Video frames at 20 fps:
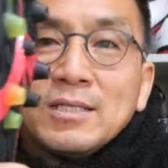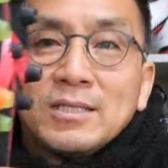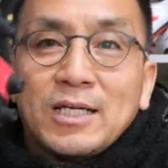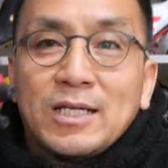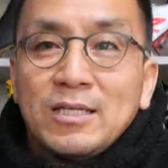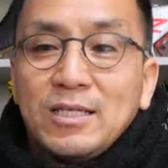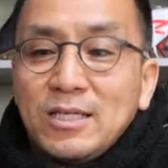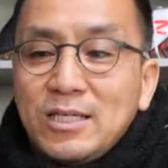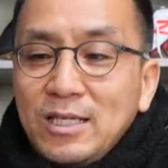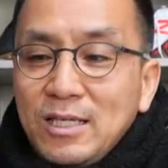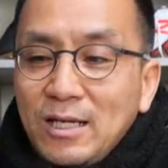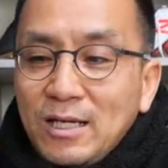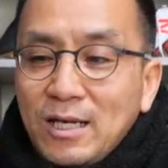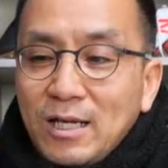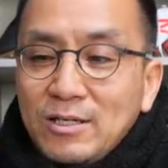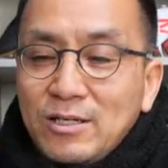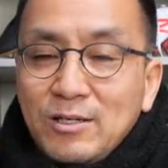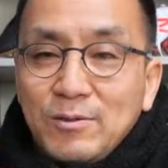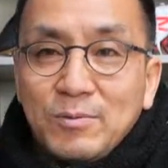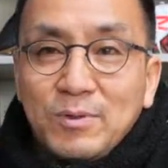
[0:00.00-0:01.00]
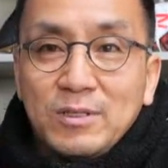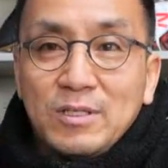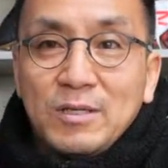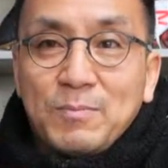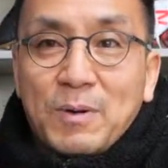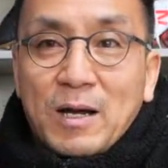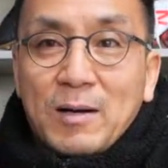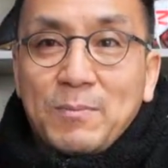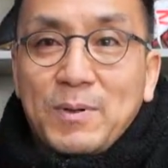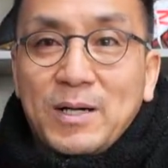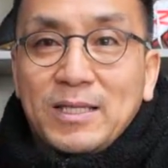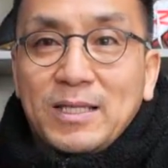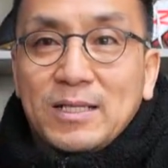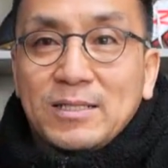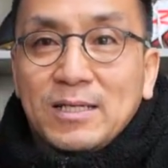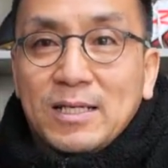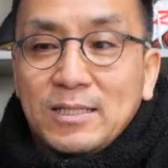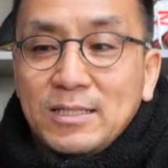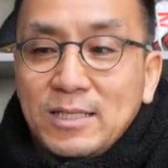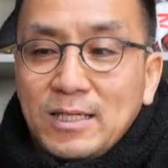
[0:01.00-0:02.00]
잔디 길이가 길면 이 발바닥
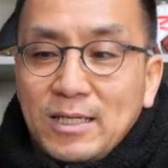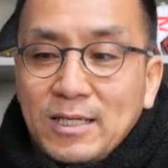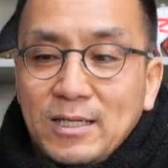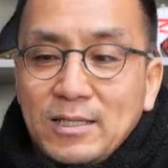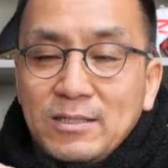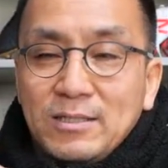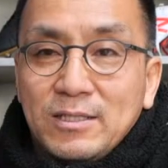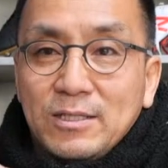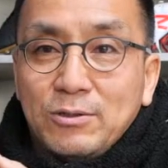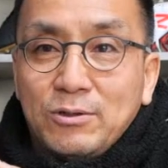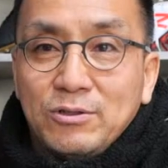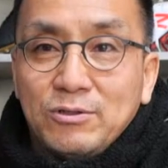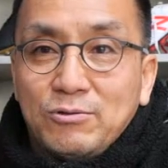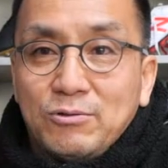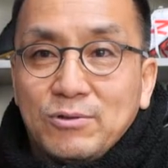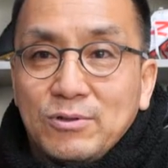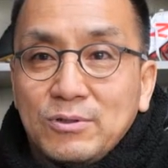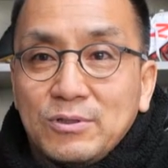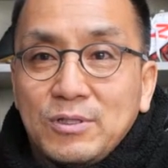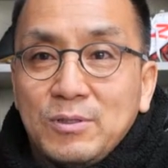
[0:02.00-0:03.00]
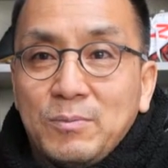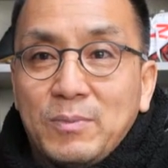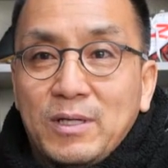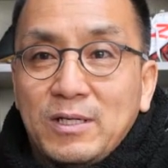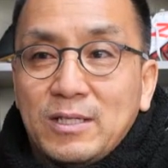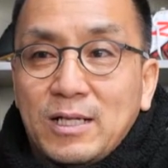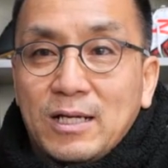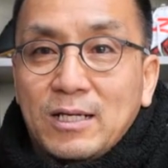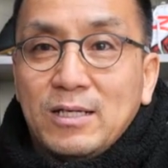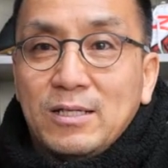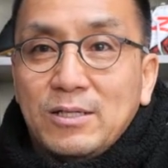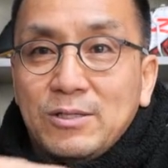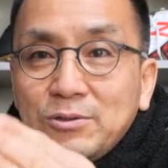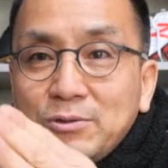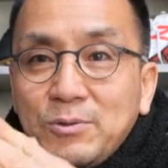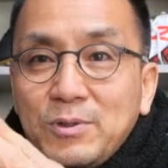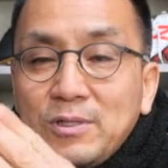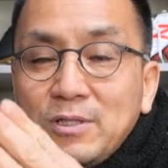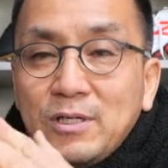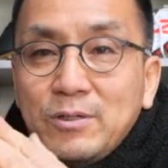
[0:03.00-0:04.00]
자체 이제 여기도 신발이 닿게
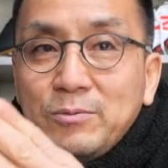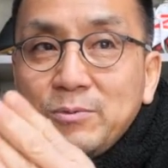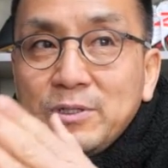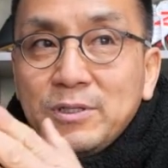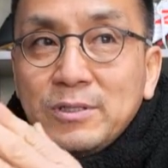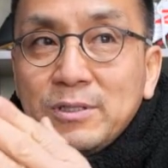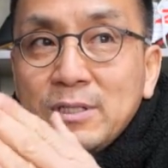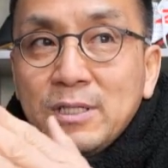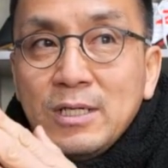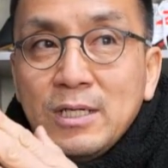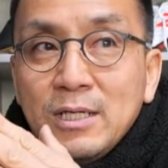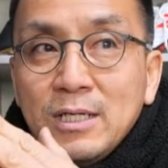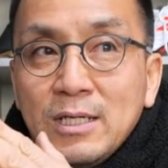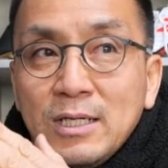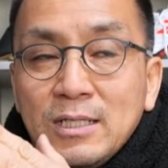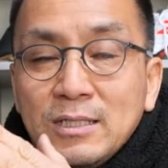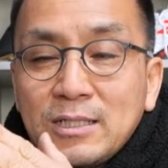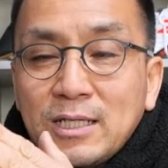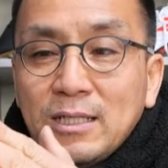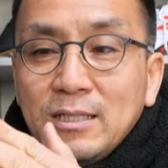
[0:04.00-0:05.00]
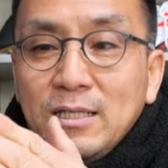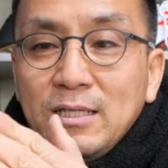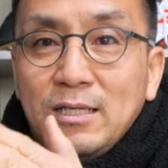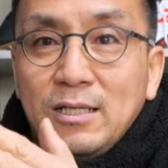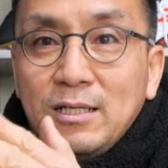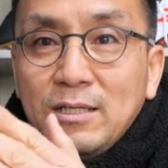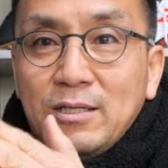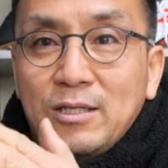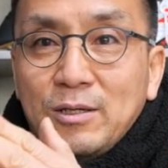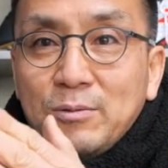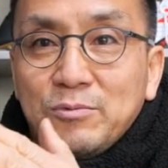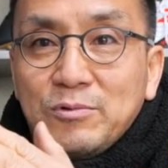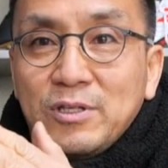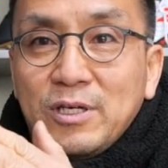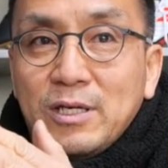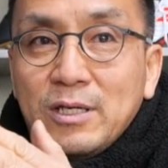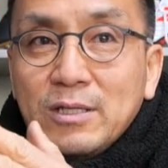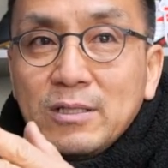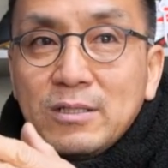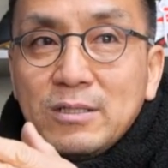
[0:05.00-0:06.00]
되죠. 왜냐하면 잔디 길이
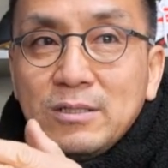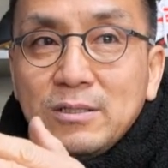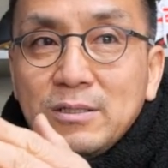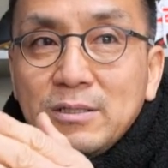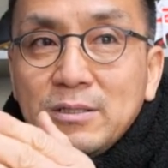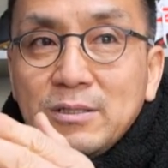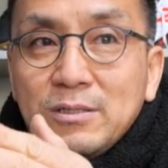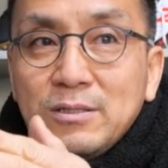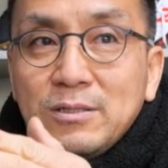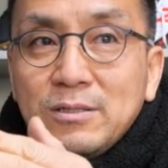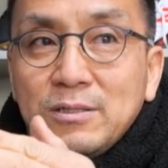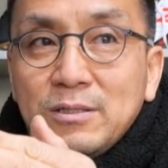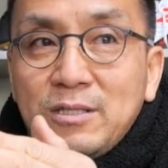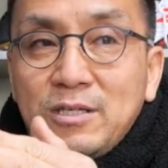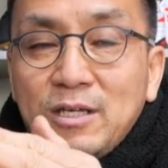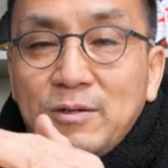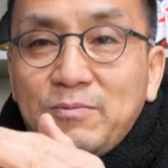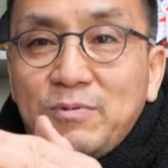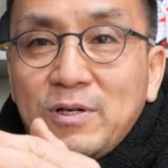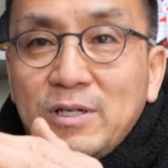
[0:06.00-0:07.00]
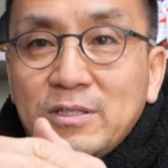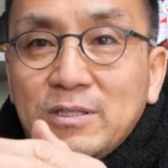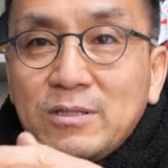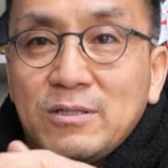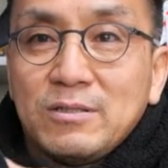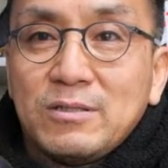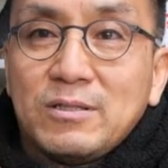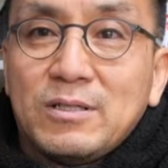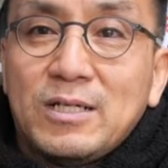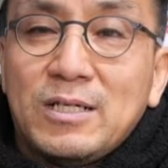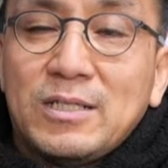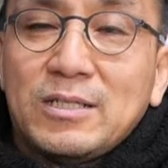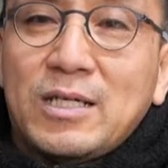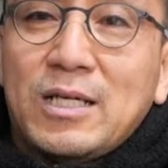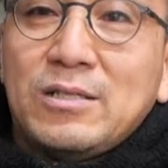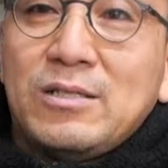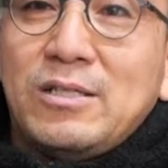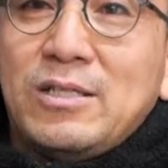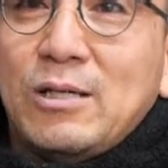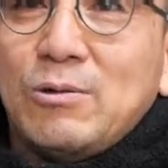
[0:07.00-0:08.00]
때문에 그 TFI 스터드가
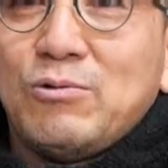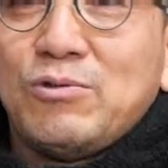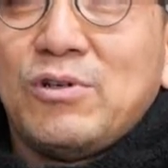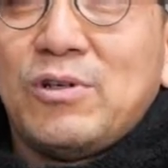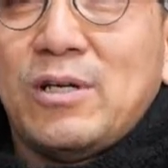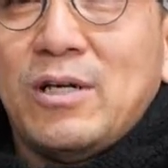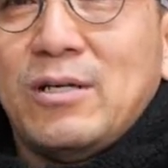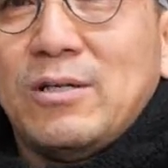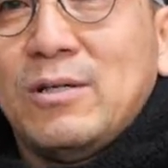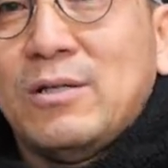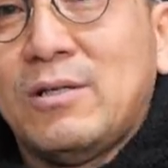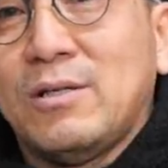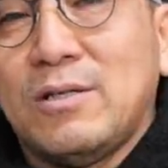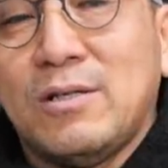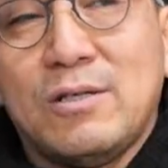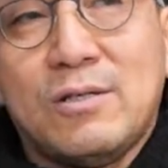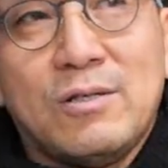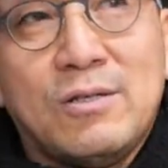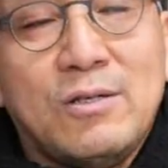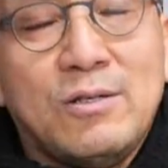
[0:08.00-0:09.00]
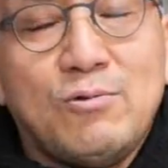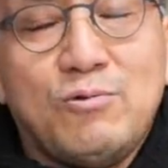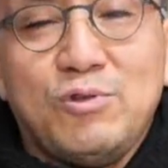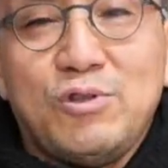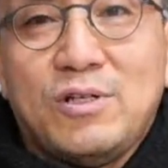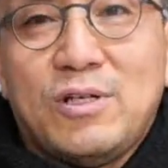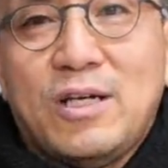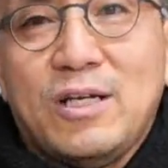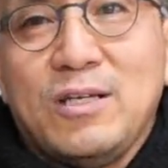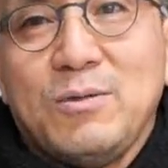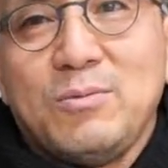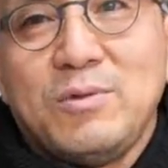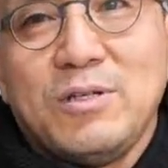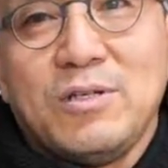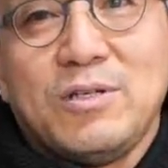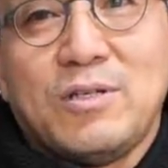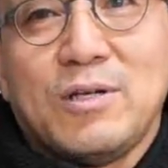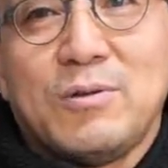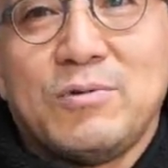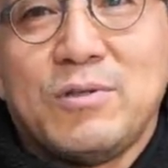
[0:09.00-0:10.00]
사실 재구성을 하, 어, 구실을 하기
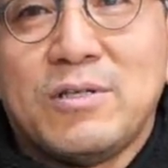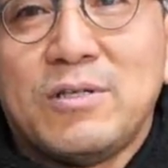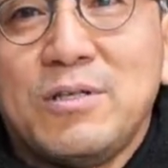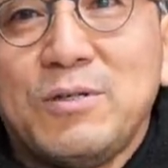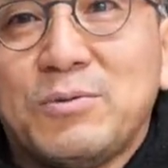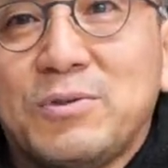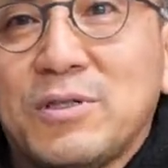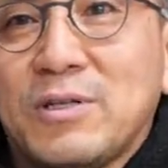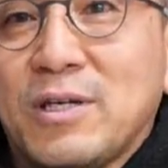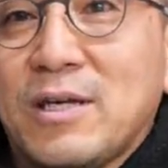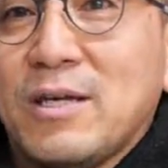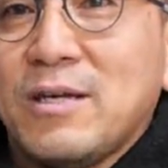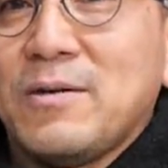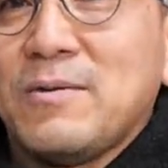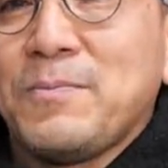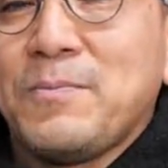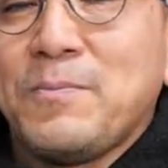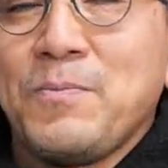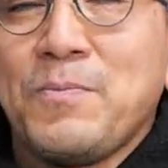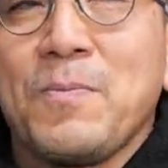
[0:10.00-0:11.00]
힘들기 때문에 그립석에